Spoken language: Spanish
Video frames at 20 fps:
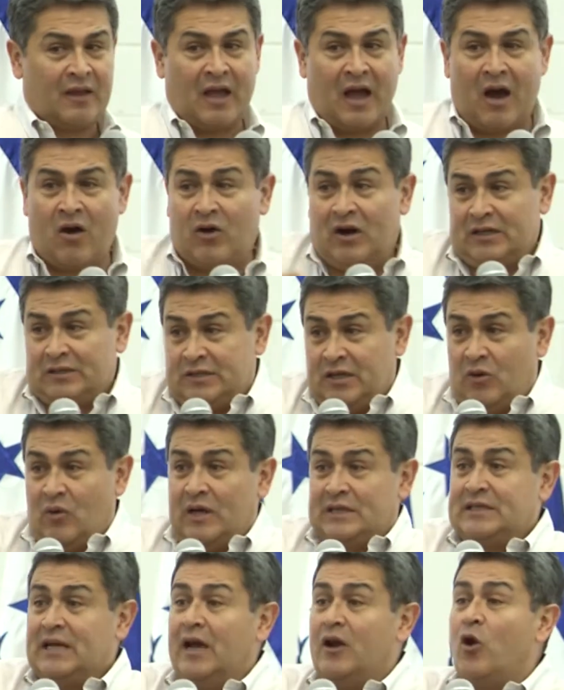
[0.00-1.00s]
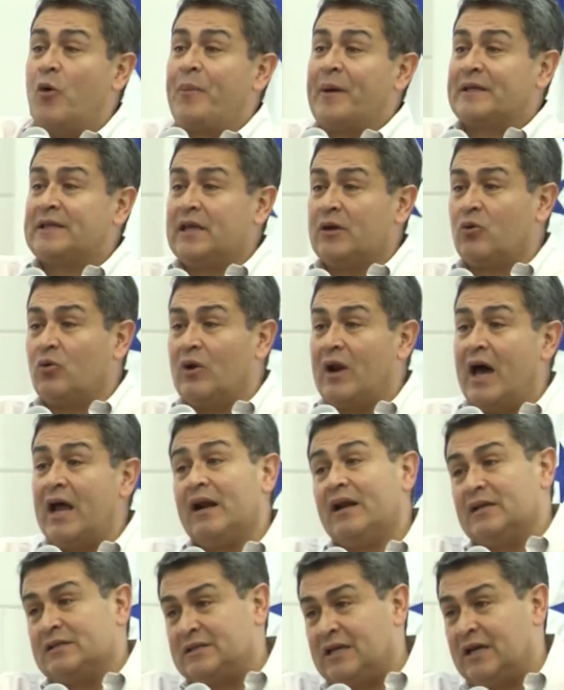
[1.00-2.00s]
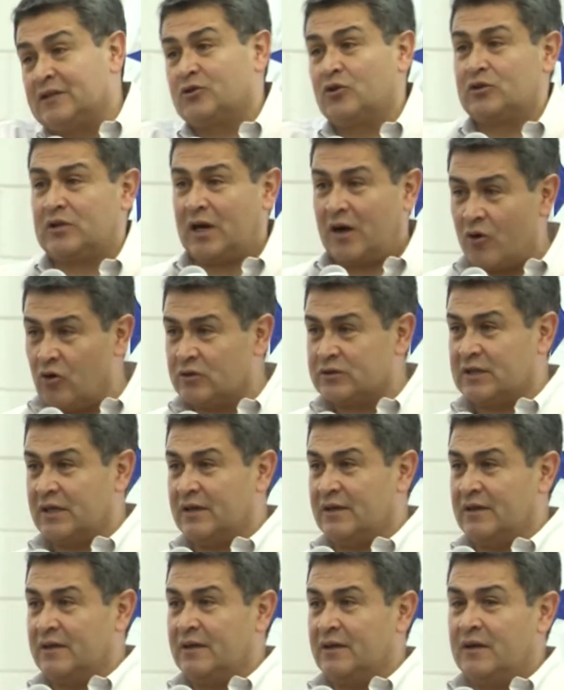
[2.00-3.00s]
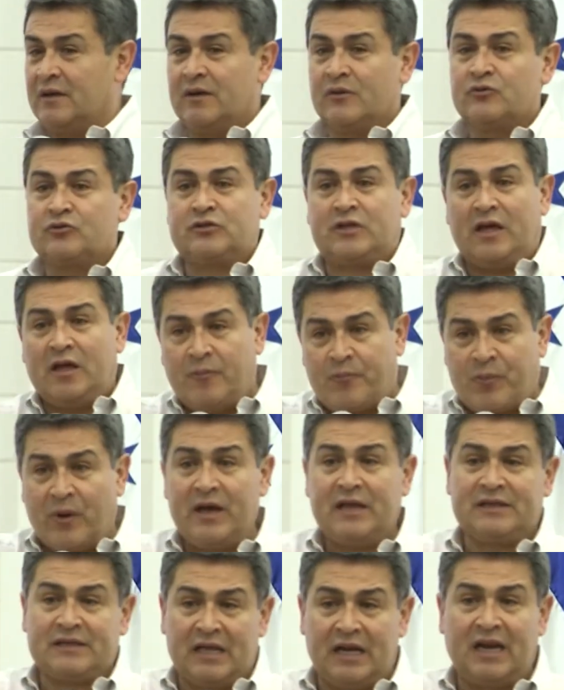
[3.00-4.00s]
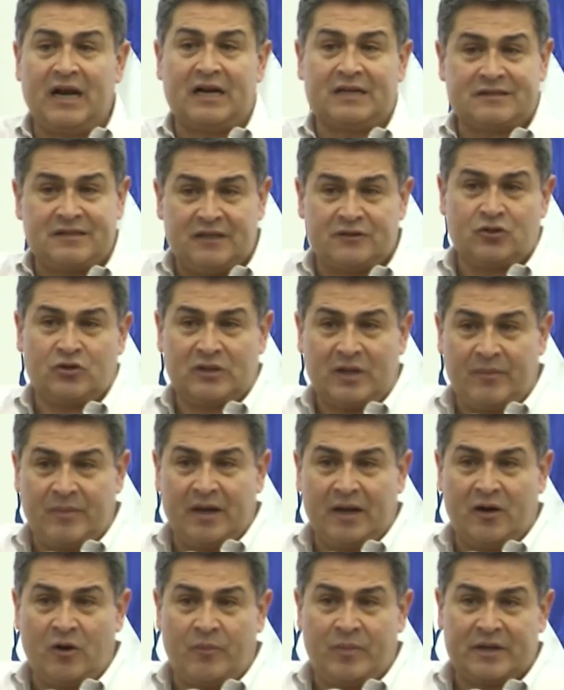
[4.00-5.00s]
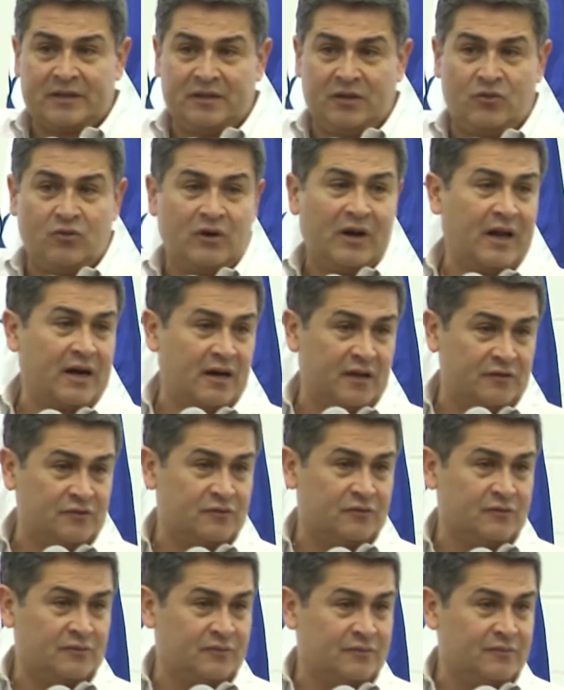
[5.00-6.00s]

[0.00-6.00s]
Ahora, si lo hacen en lo particular, ya es otra cosa. Ustedes pueden tener acceso también en lo particular a esto.